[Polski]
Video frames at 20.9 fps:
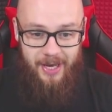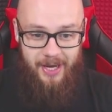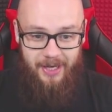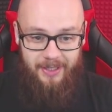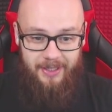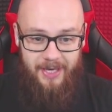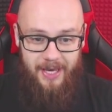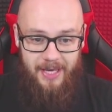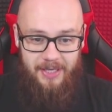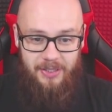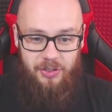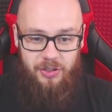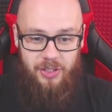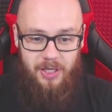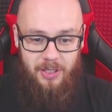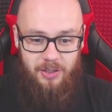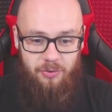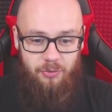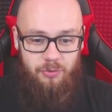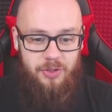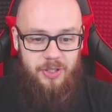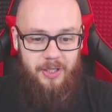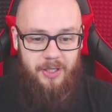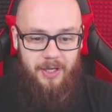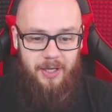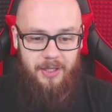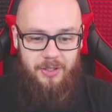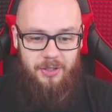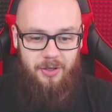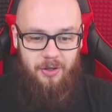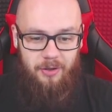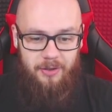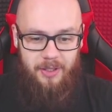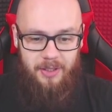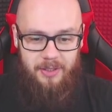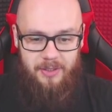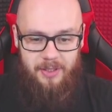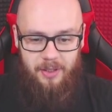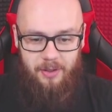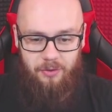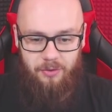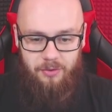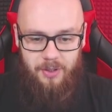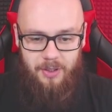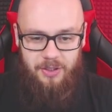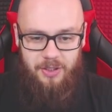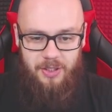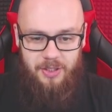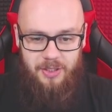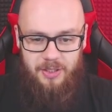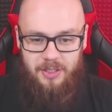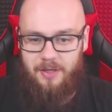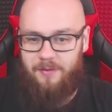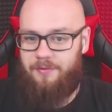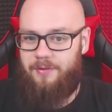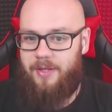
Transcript: tak jest, czas uciekać, koniec tego tutaj siedzenia w